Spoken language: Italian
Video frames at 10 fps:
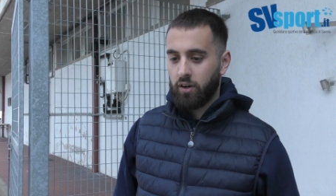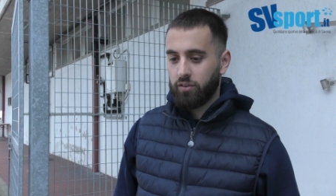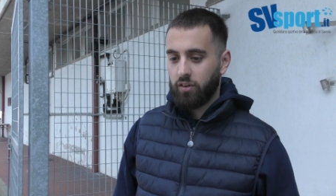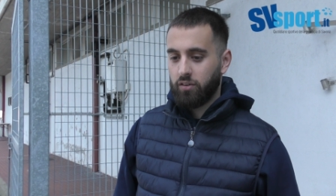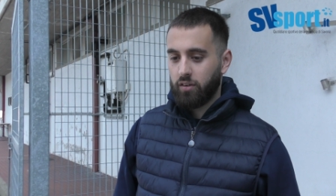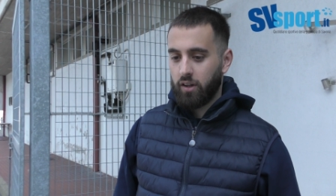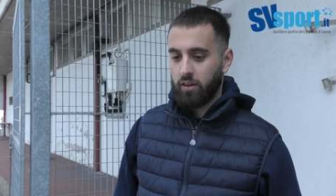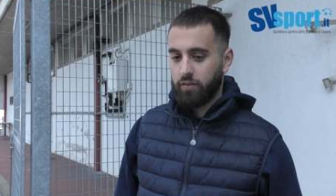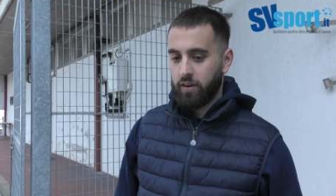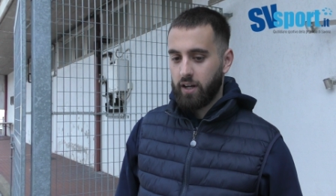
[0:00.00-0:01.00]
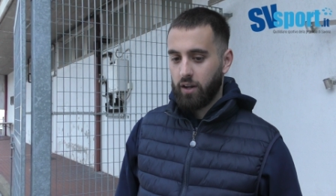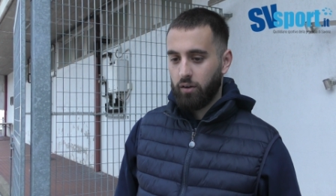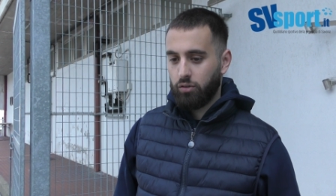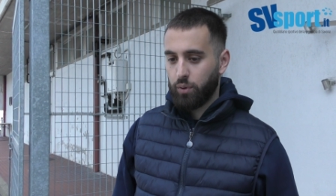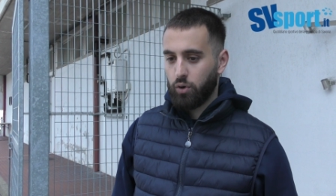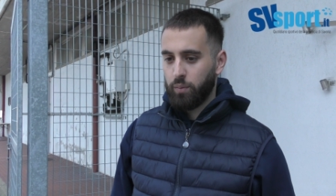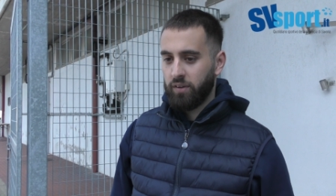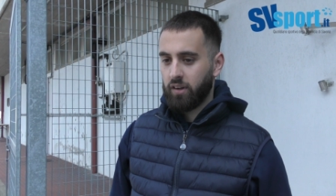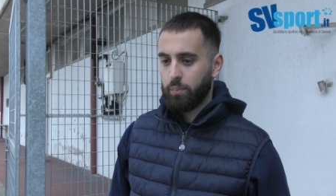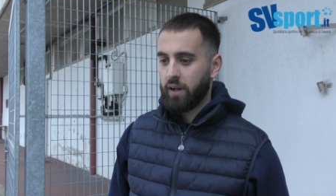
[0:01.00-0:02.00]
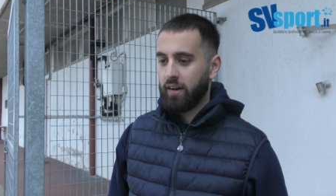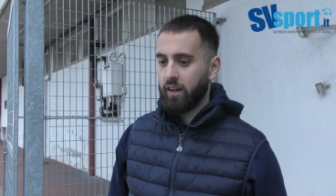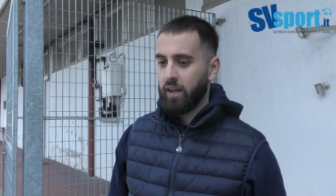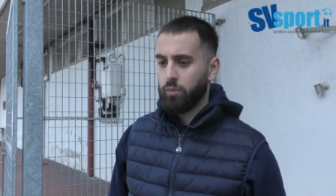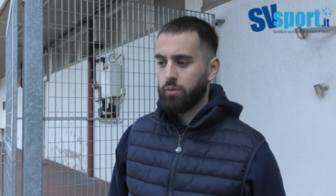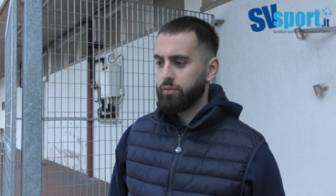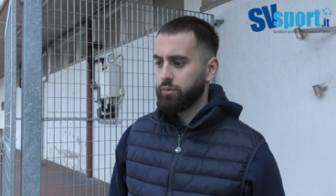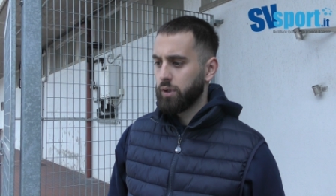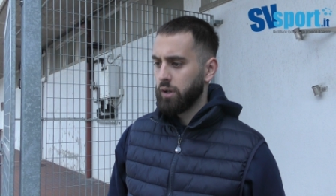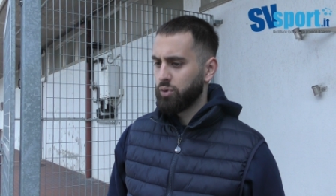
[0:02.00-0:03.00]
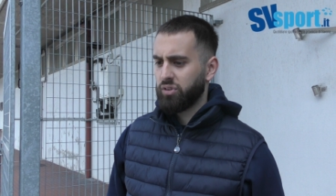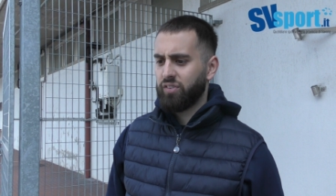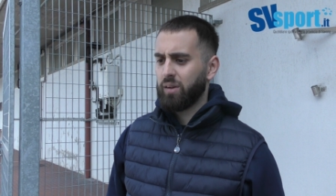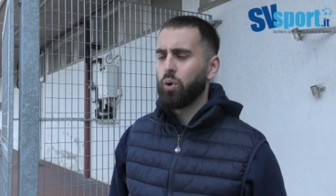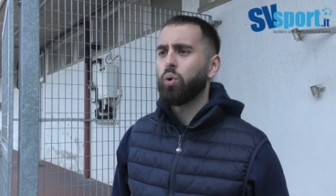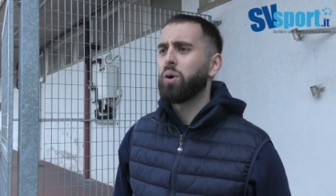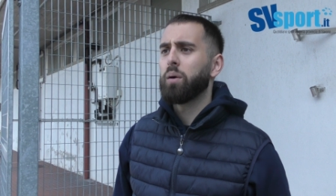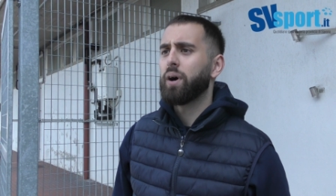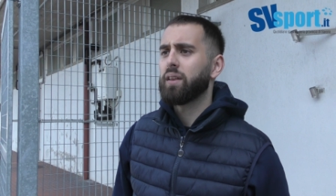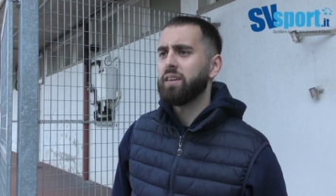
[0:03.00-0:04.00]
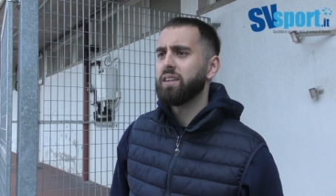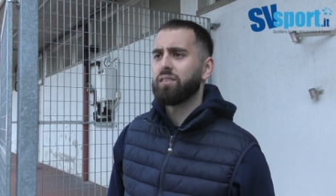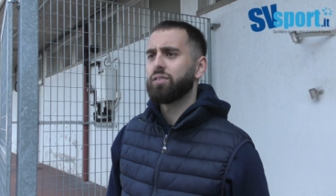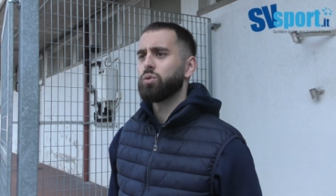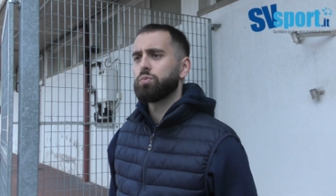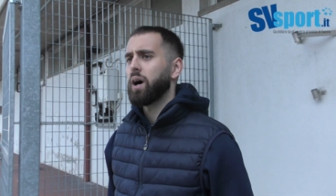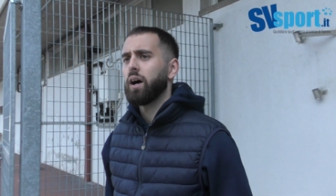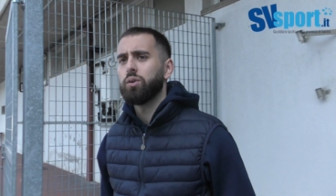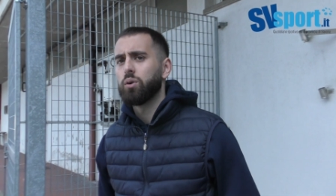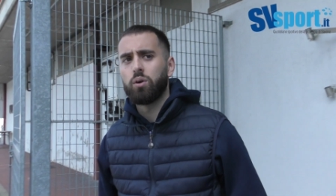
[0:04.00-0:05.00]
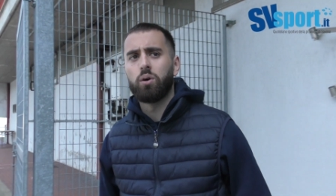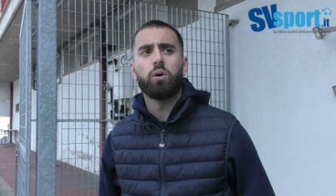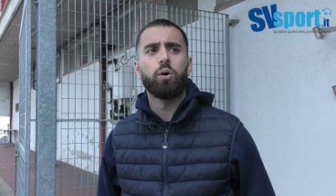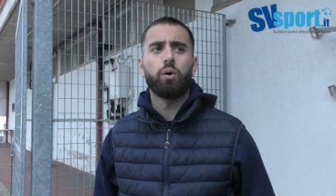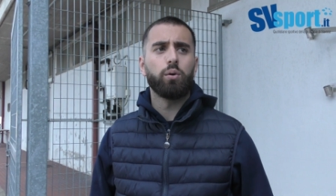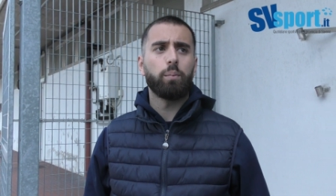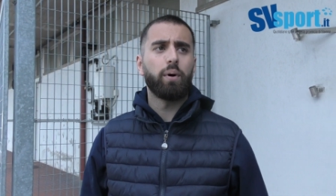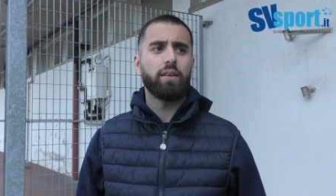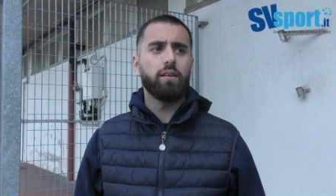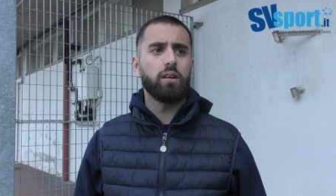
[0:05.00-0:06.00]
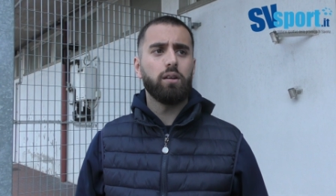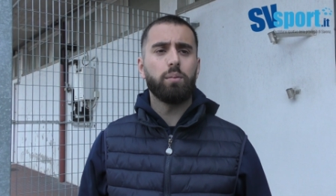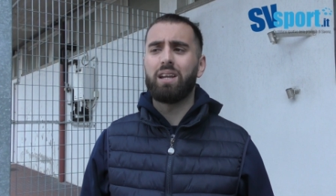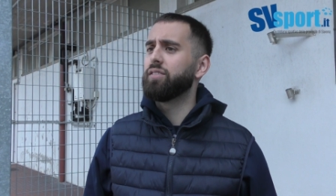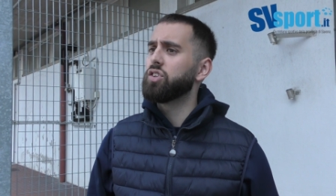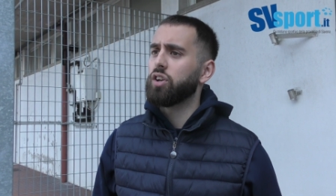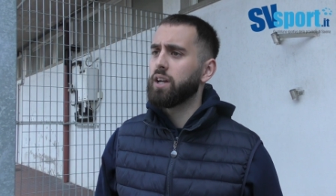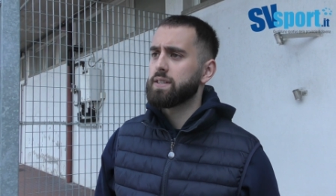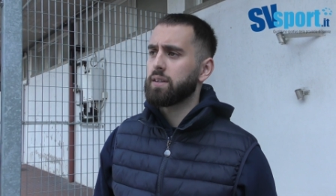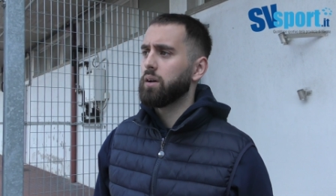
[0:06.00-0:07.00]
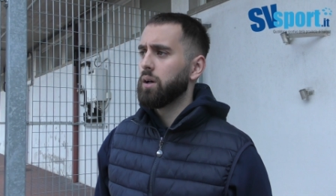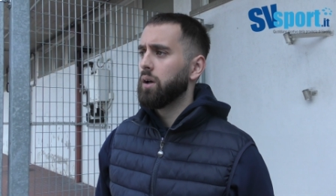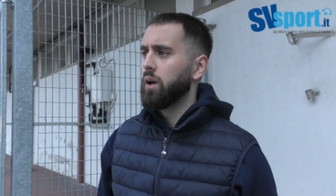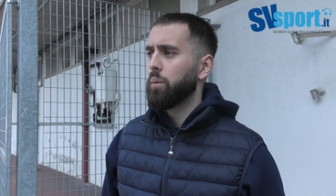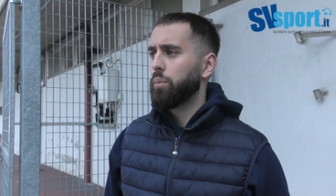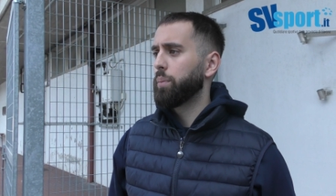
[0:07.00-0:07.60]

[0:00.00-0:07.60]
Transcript: cosa ci sarà da fare, adesso poi col mister parleremo, forse faremo ancora una partita, se non sbaglio una partita di beneficenza, poi